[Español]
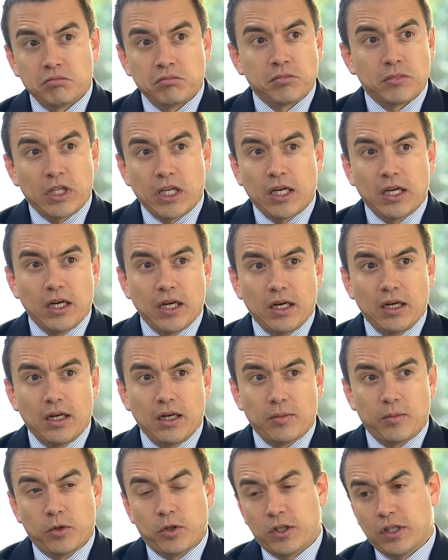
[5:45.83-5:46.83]
tenga la
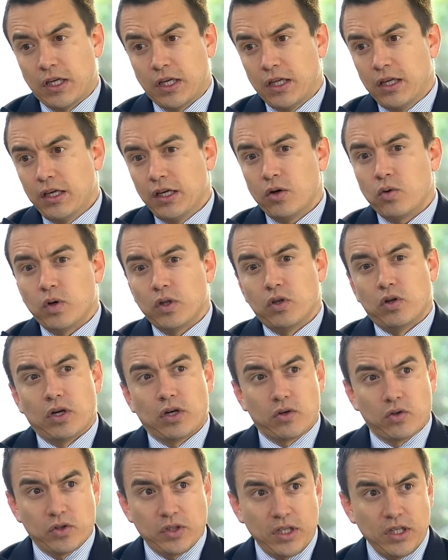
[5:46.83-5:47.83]
potestad de que cuando las
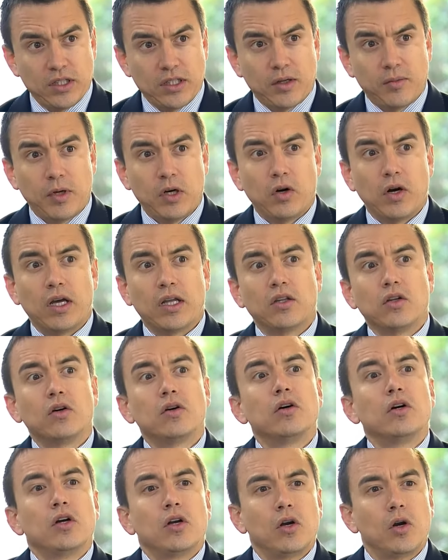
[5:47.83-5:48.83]
cosas están mejorando
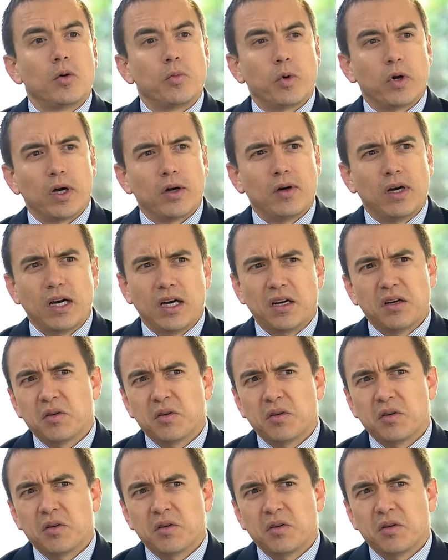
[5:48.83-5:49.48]
lo pueda bajar,